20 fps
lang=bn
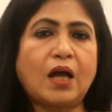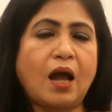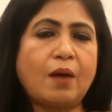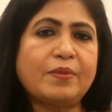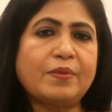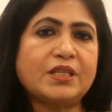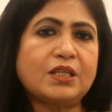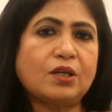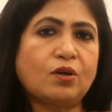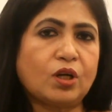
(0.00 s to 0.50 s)

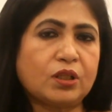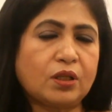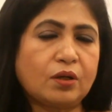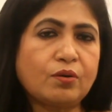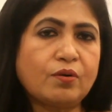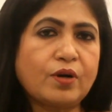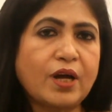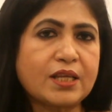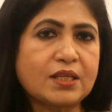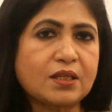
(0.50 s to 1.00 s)
আমি যে
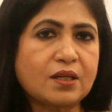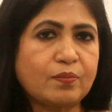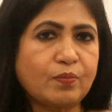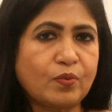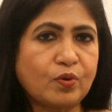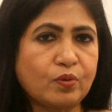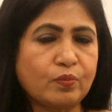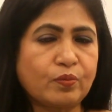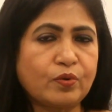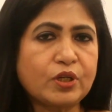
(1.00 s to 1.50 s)
কথাগুলো আজকে
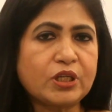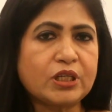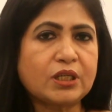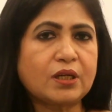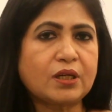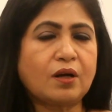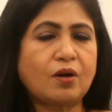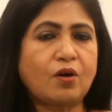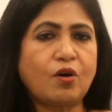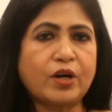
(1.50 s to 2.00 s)
বলবো
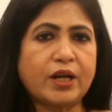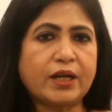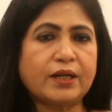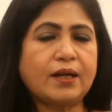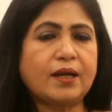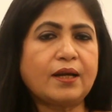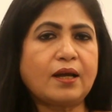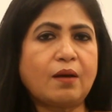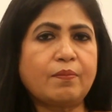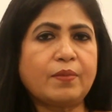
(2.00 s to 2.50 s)
সেটা
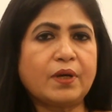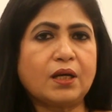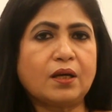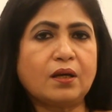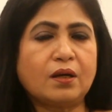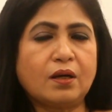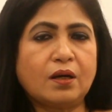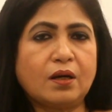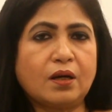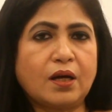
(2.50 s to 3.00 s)
অনেকটাই আমি
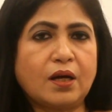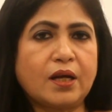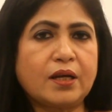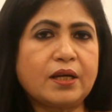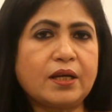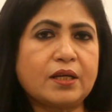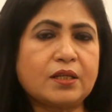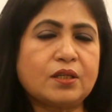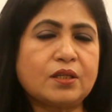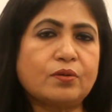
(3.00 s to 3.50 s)

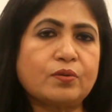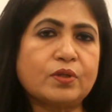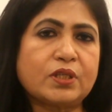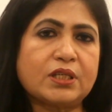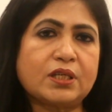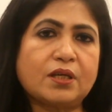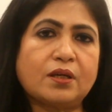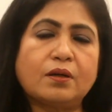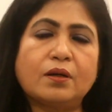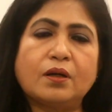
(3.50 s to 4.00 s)
নিয়েছি
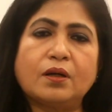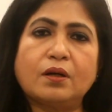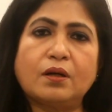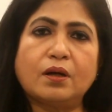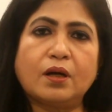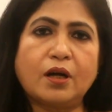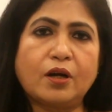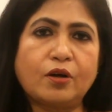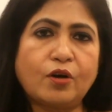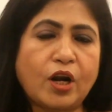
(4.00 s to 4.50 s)
হচ্ছে
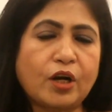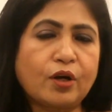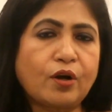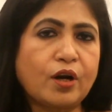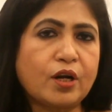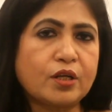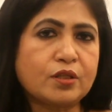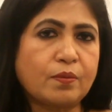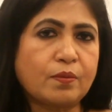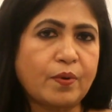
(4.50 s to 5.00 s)
রয়্যাল
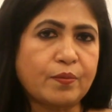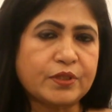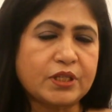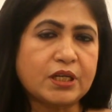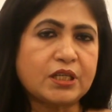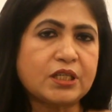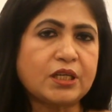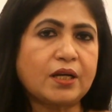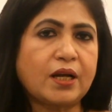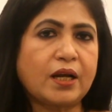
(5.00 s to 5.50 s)
কলেজ অব
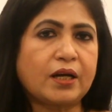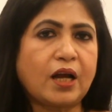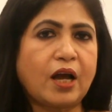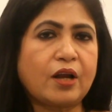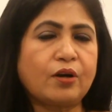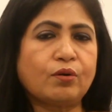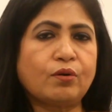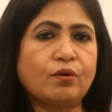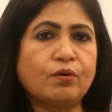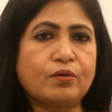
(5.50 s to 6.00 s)
অবস্ট্রিশিয়ান অ্যান্ড
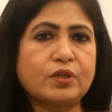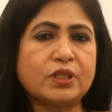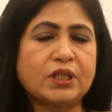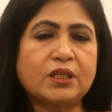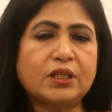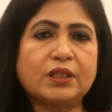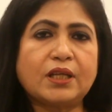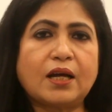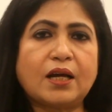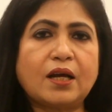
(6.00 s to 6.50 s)

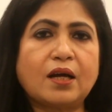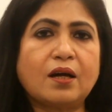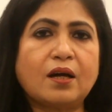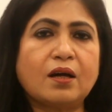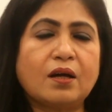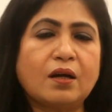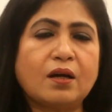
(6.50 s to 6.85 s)
গাইনোকোলজি তারা